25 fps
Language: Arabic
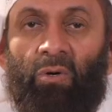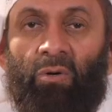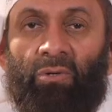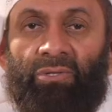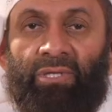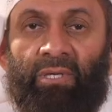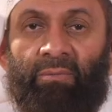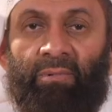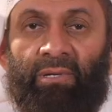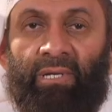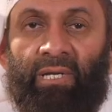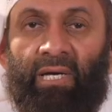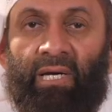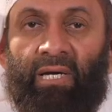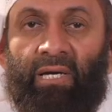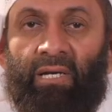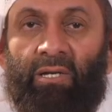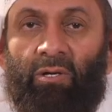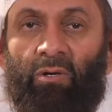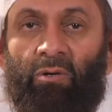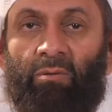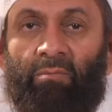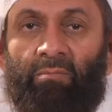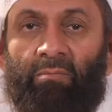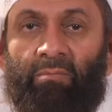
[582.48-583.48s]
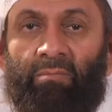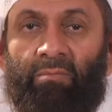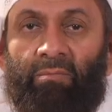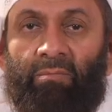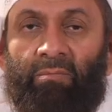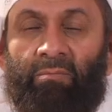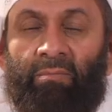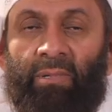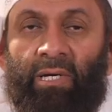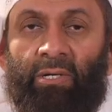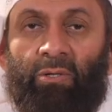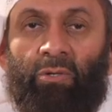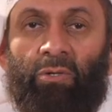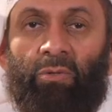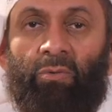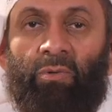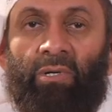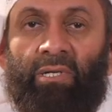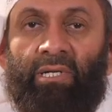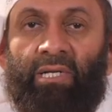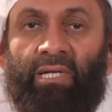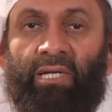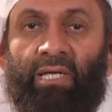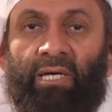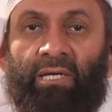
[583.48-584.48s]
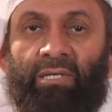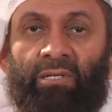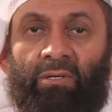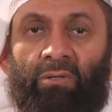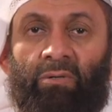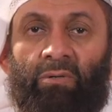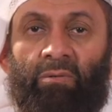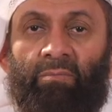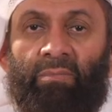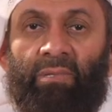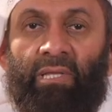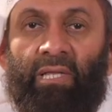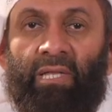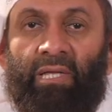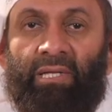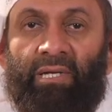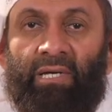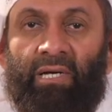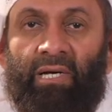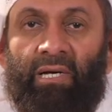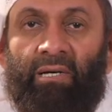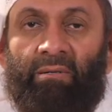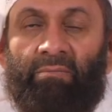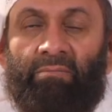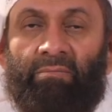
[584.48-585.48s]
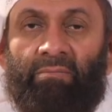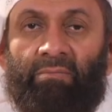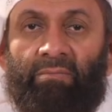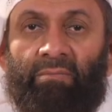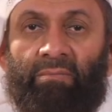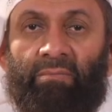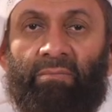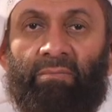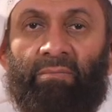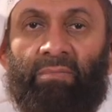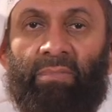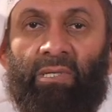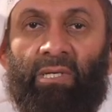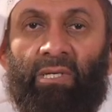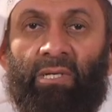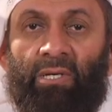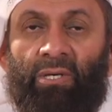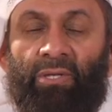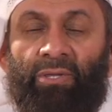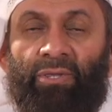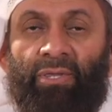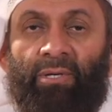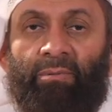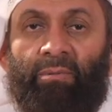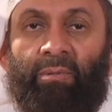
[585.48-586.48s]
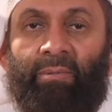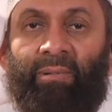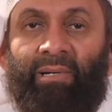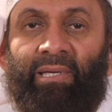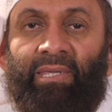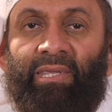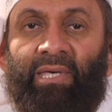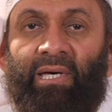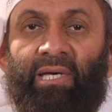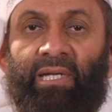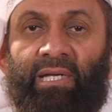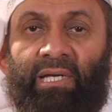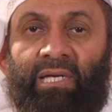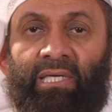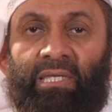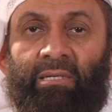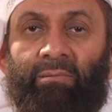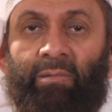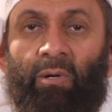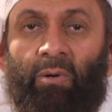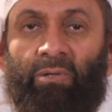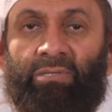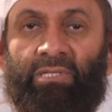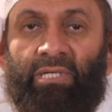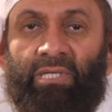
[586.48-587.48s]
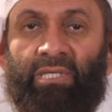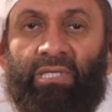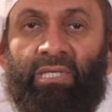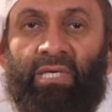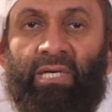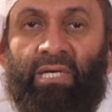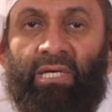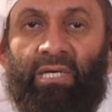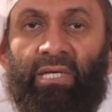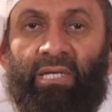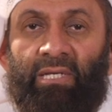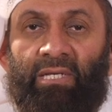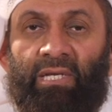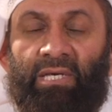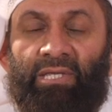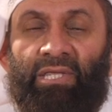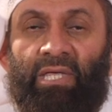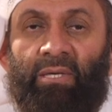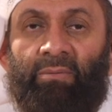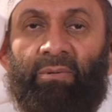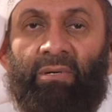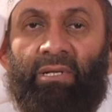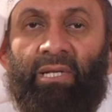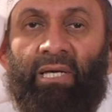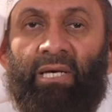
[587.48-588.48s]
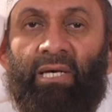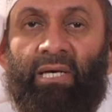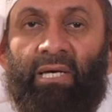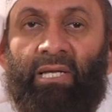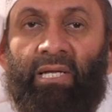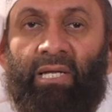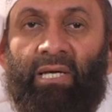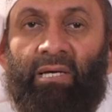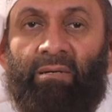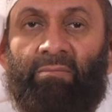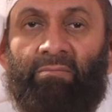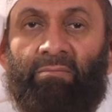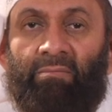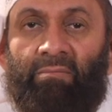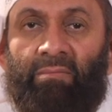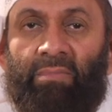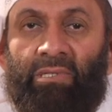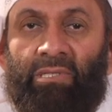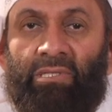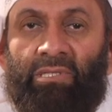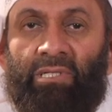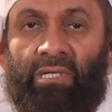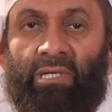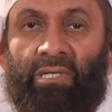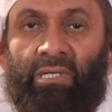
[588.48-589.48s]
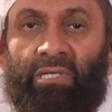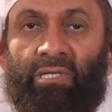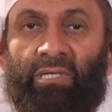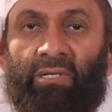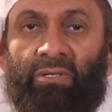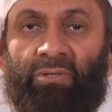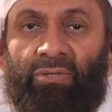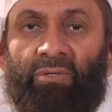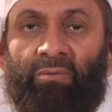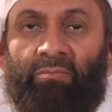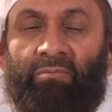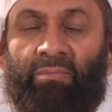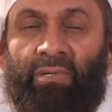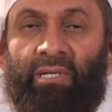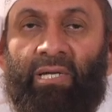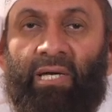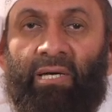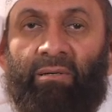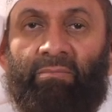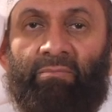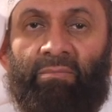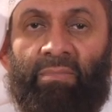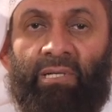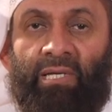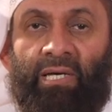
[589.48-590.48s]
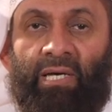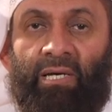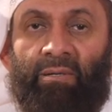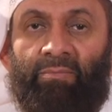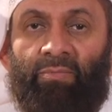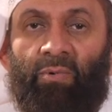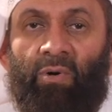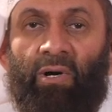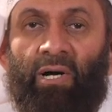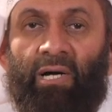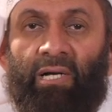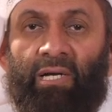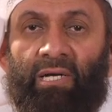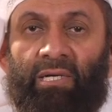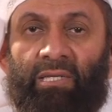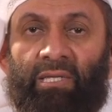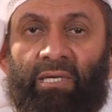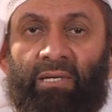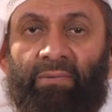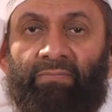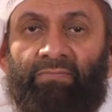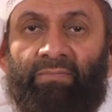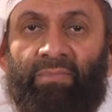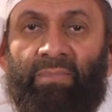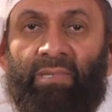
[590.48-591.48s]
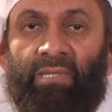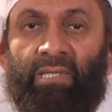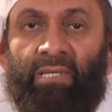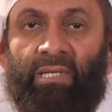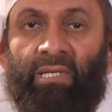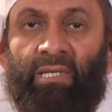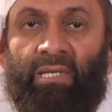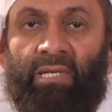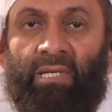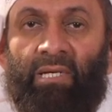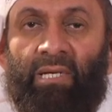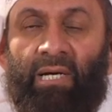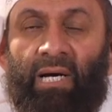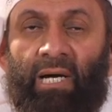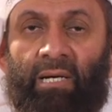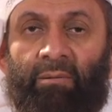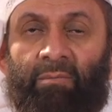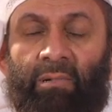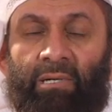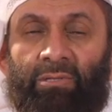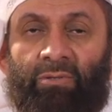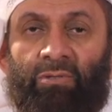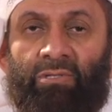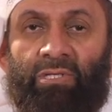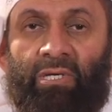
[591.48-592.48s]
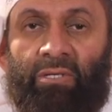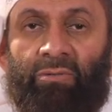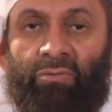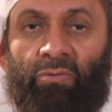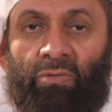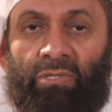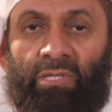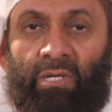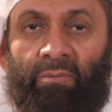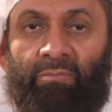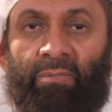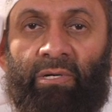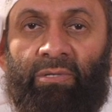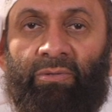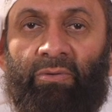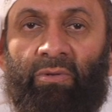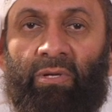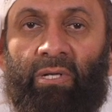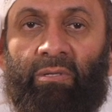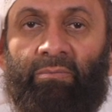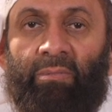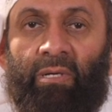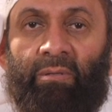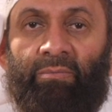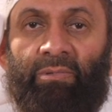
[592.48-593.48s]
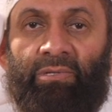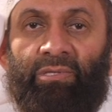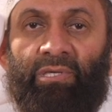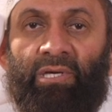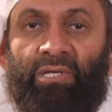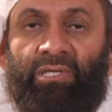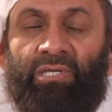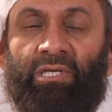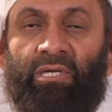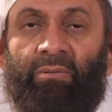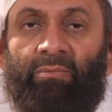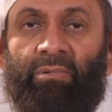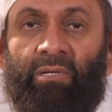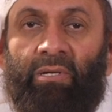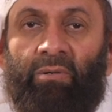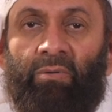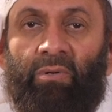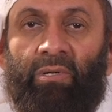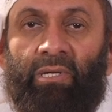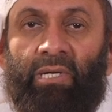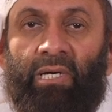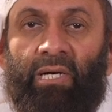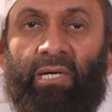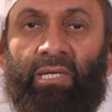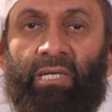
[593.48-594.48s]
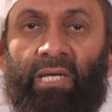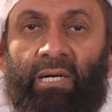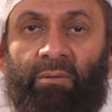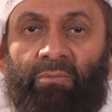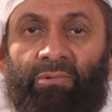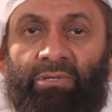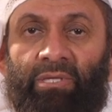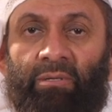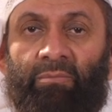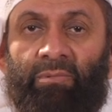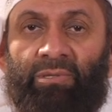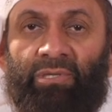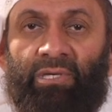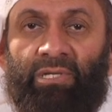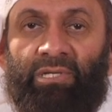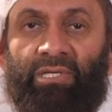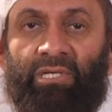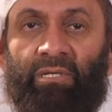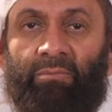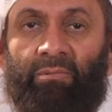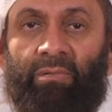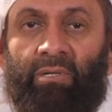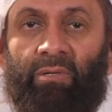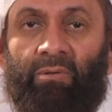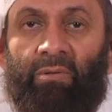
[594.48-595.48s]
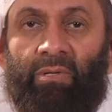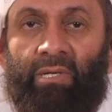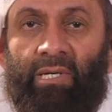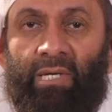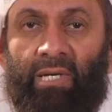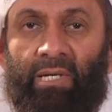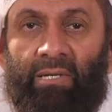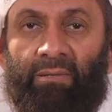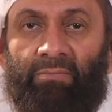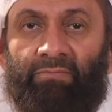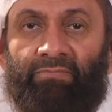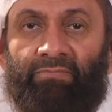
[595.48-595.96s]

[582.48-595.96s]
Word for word: طبعا الأخ لأم ما يكون ولي لأنه من الأرحام ثم بعد ذلك إذا ما وجدنا نذهب إلى العم الشقيق ثم العم لأب وهكذا هاي ما تسمى عند العلماء بترتيب الأولياء لا بد من ترتيب الأولياء